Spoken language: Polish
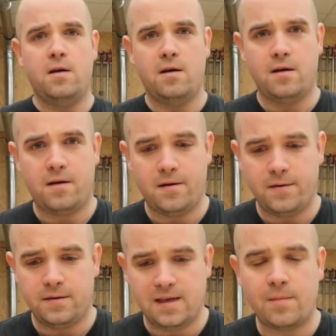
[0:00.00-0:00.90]

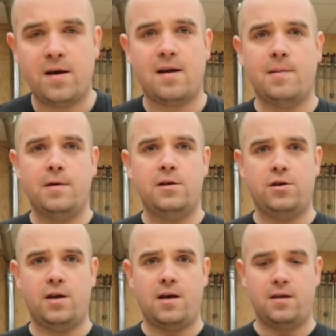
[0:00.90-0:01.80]
e, zabieramy
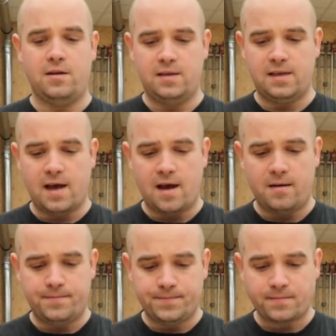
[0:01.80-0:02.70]
się za